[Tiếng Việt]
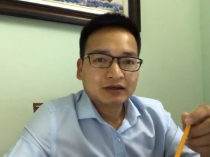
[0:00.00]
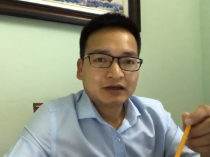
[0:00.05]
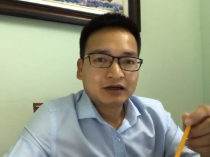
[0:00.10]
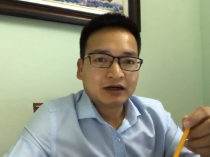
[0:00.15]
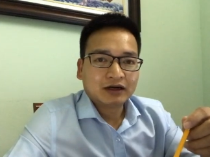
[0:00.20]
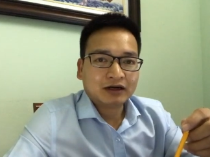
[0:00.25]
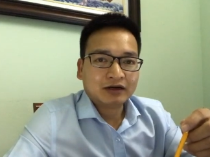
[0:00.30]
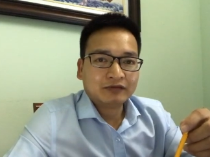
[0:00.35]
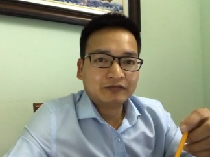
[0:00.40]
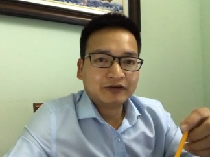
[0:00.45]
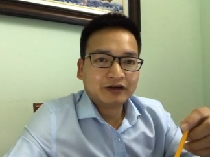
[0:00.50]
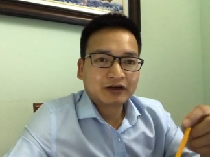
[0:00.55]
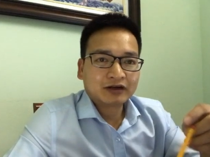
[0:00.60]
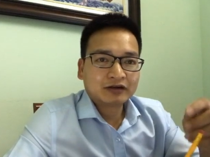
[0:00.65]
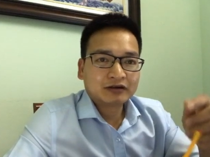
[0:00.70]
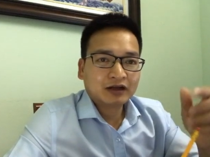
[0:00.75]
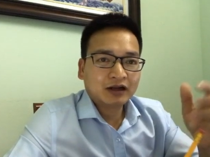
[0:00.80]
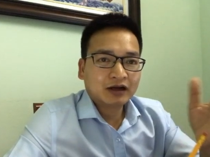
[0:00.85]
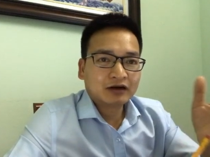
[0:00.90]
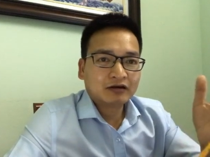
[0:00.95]
à, vì
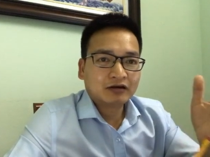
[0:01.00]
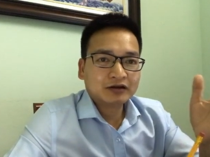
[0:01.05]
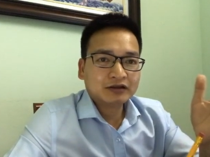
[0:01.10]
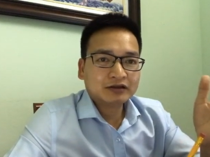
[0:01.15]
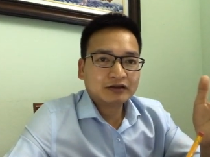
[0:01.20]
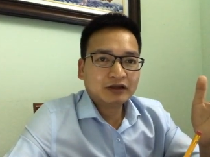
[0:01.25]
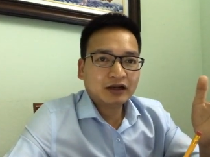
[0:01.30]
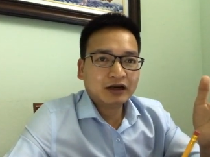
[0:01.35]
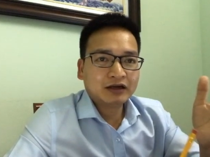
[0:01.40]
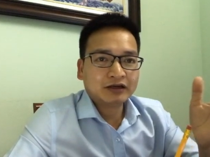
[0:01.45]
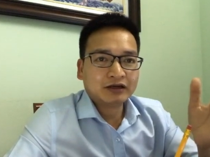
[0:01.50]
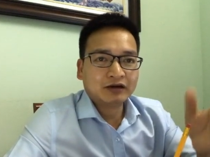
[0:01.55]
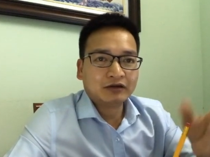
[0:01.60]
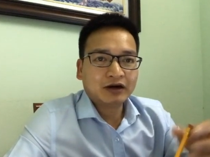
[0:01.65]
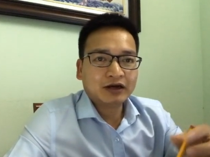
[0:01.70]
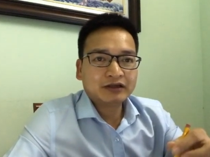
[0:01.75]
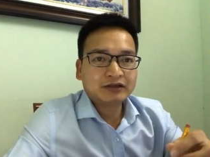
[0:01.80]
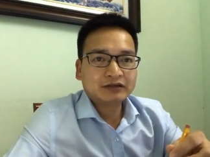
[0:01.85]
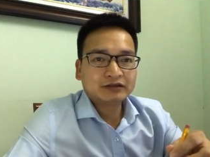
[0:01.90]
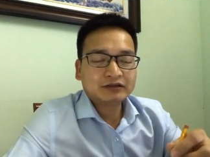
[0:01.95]
rất là có rất là nhiều
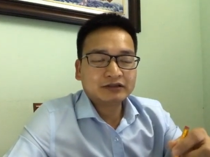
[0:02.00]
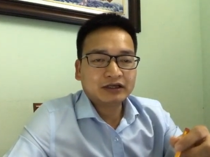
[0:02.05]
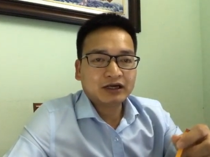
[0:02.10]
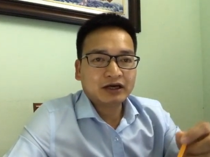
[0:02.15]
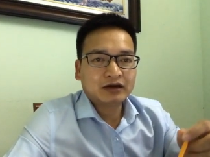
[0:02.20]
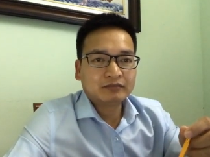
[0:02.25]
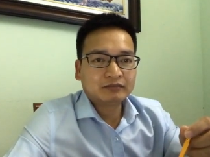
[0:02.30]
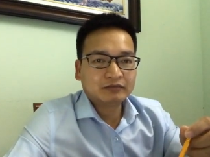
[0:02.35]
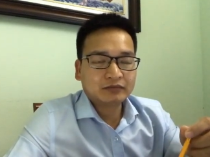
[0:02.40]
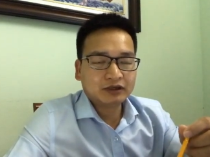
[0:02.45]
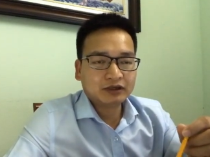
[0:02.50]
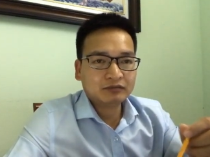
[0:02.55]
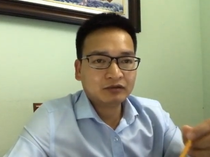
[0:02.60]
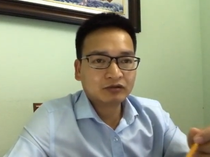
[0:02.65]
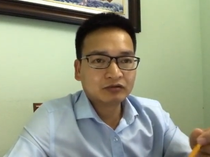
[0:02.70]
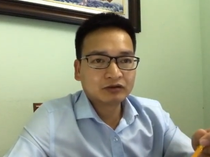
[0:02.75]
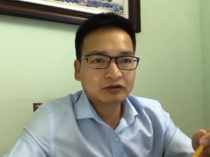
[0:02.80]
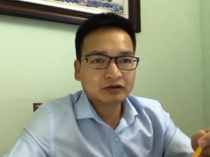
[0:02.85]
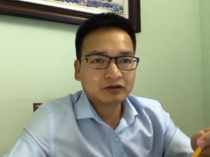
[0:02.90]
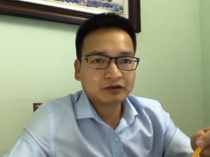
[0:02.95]
anh chị em
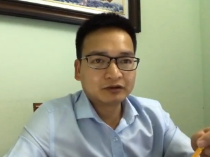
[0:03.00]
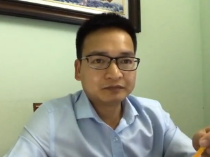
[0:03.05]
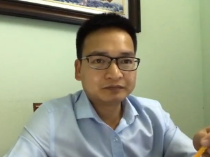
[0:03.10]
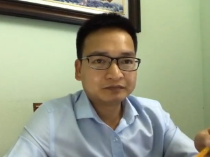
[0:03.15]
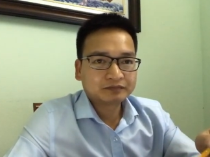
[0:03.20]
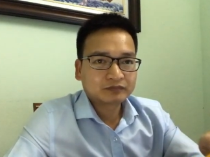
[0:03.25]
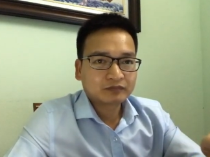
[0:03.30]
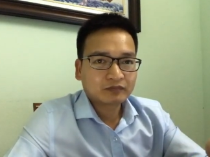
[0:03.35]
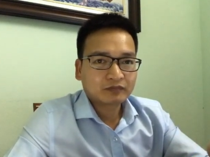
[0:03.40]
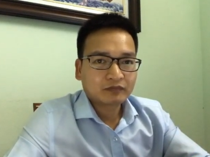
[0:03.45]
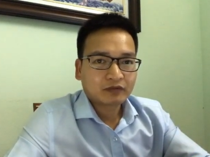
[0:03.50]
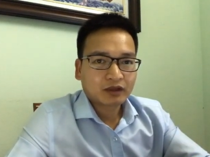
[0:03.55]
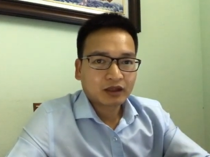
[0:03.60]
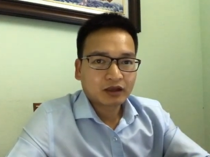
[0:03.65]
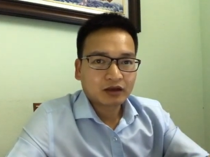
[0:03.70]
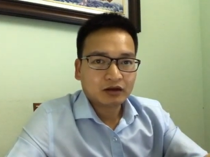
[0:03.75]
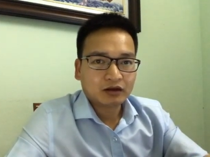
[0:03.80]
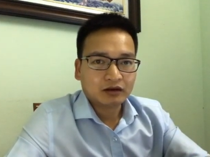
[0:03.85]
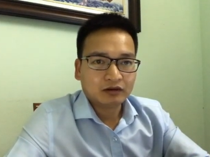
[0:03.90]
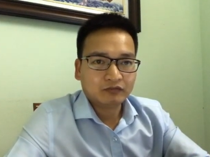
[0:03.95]
inbox của tôi
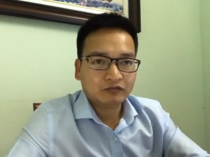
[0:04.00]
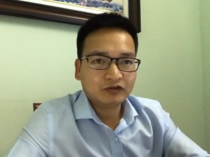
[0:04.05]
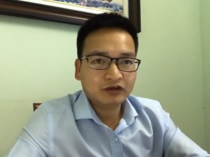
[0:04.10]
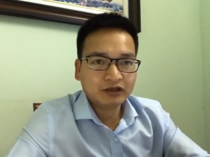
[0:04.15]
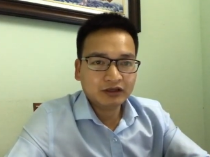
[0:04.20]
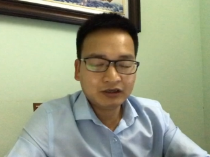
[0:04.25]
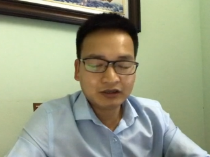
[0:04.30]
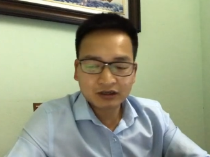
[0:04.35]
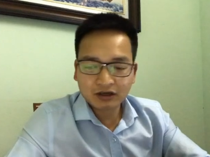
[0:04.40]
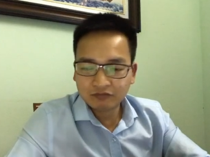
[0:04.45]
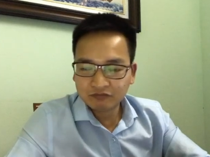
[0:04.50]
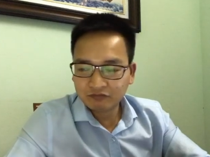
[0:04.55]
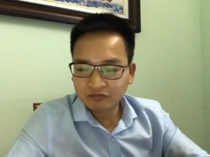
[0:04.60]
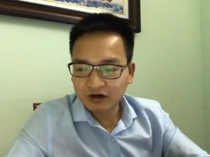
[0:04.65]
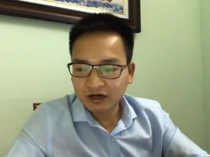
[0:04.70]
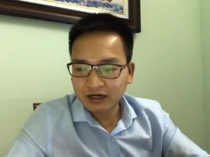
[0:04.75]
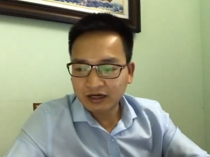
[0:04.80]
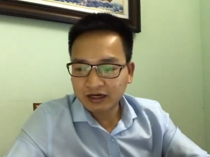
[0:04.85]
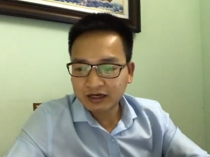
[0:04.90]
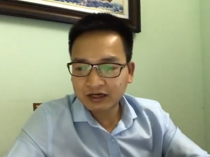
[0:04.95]
vì không
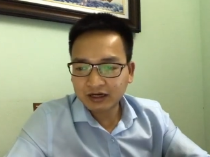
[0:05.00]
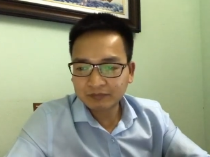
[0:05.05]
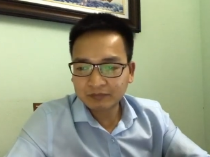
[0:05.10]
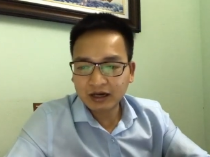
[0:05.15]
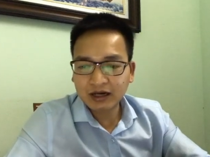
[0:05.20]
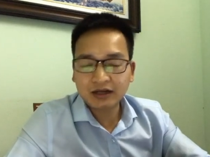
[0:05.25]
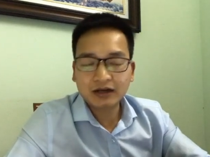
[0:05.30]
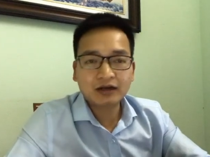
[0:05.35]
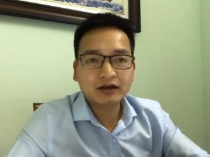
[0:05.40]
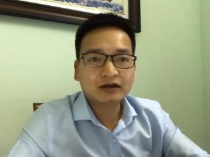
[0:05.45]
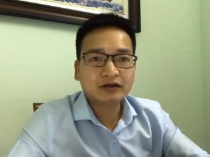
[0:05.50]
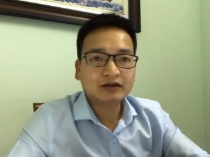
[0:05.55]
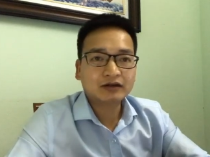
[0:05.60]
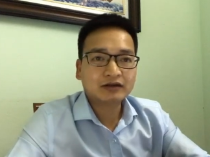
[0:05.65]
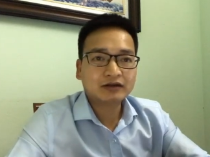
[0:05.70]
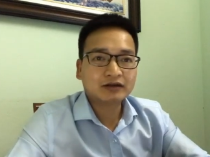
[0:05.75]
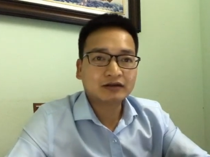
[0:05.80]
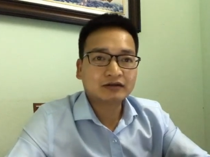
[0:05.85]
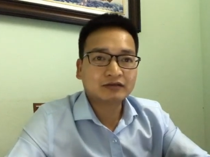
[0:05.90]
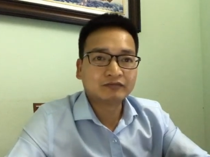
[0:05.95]
phải là kết bạn
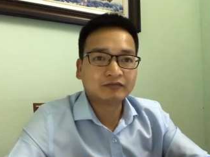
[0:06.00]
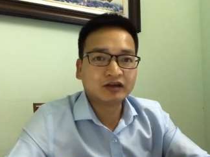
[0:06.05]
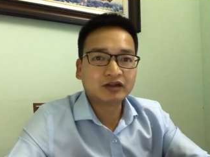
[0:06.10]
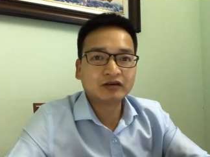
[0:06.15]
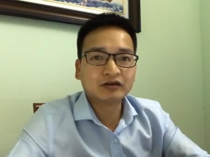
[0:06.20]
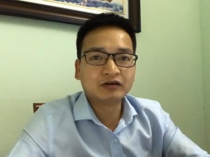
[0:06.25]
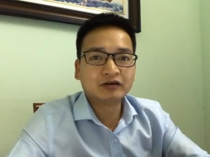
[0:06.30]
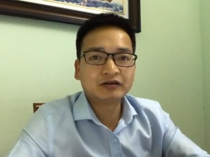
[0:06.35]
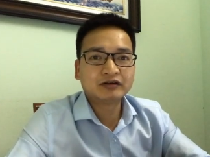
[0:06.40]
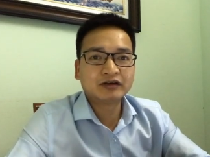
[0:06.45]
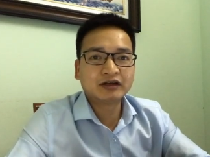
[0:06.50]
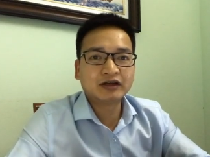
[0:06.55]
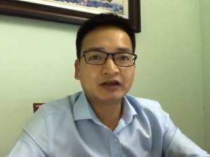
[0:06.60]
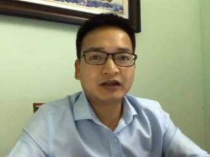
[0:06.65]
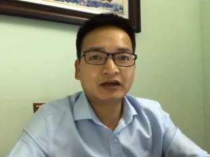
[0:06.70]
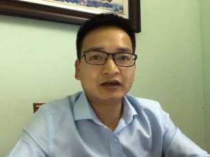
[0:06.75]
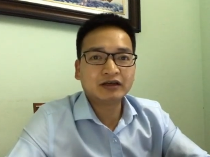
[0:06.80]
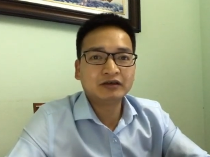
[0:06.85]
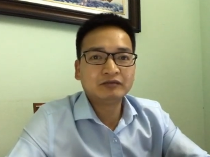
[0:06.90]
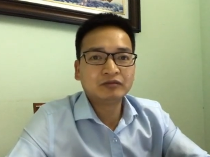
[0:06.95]
với tôi cho nên
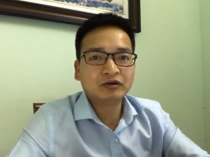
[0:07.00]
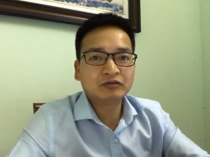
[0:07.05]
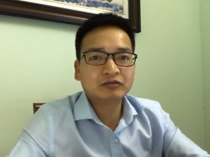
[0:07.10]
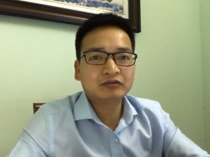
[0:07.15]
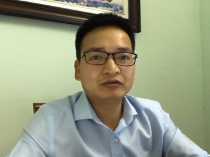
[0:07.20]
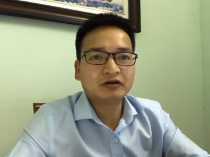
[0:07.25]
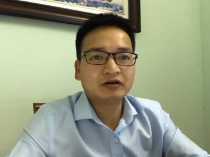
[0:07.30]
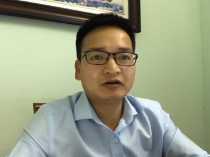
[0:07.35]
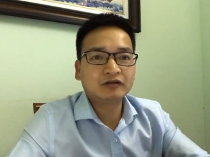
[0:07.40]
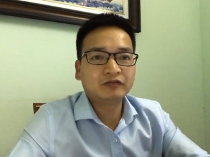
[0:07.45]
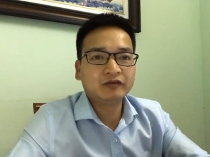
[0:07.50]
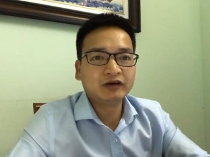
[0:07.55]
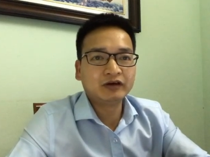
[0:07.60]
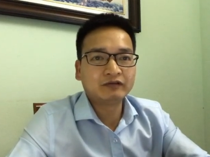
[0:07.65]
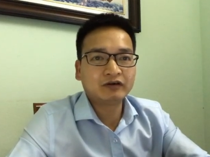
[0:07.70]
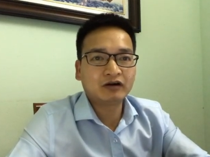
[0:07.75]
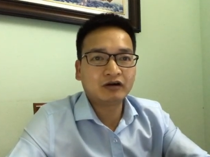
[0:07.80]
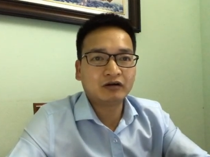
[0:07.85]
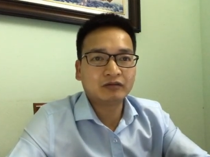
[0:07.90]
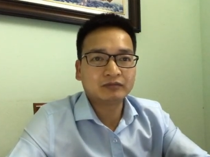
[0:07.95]
là inbox nó phi
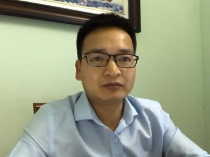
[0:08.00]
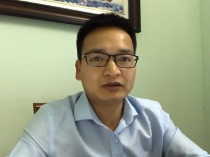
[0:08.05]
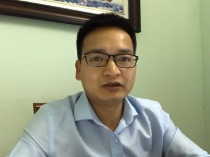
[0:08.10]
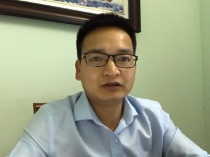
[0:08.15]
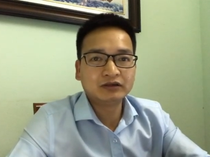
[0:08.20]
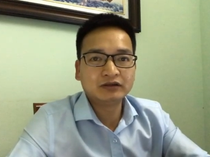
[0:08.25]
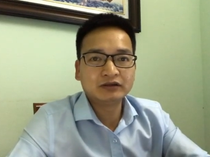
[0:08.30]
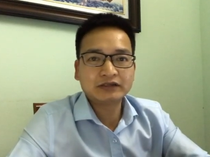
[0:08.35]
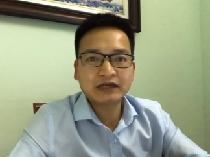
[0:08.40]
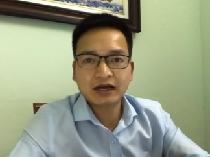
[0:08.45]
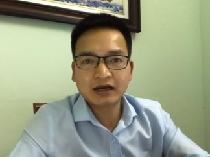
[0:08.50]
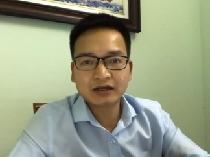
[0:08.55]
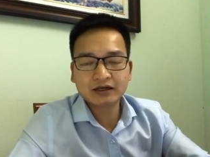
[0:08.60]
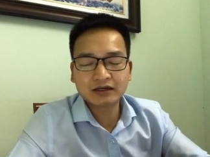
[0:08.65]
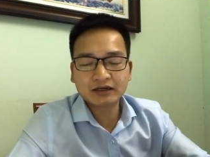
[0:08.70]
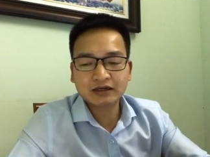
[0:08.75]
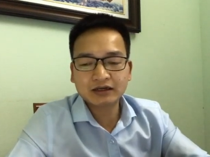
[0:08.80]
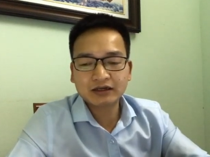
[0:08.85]
vào hòm thư rác